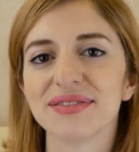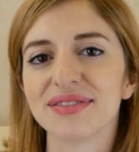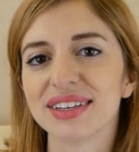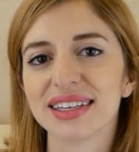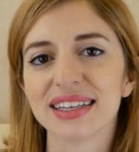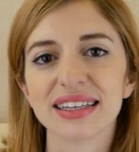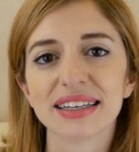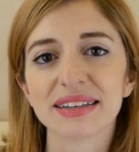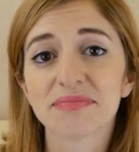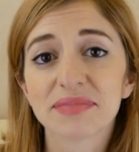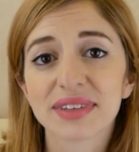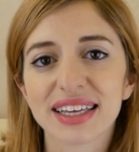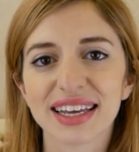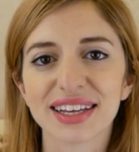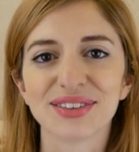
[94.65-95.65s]
vi
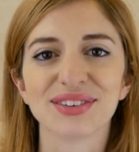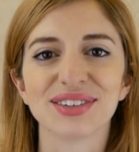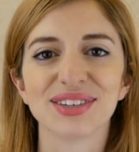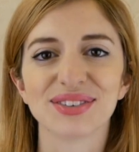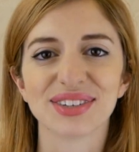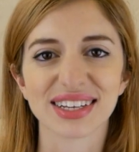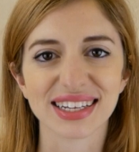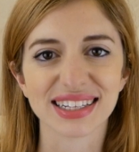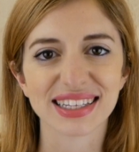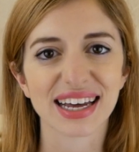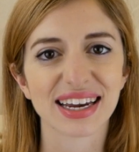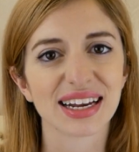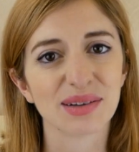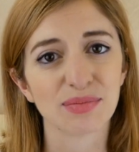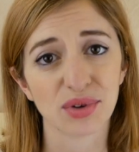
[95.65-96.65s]
chiedo di
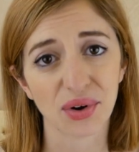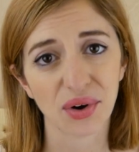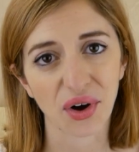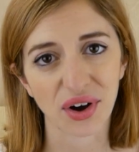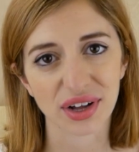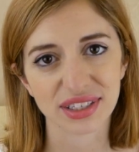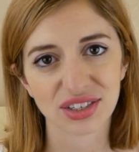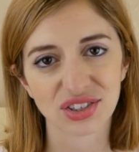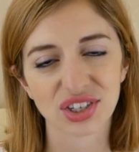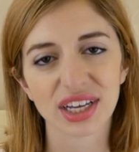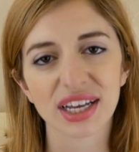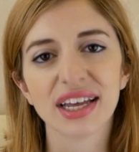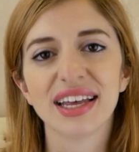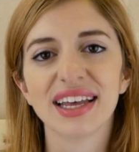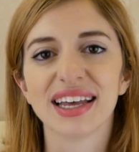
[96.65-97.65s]
utilizzare il mio codice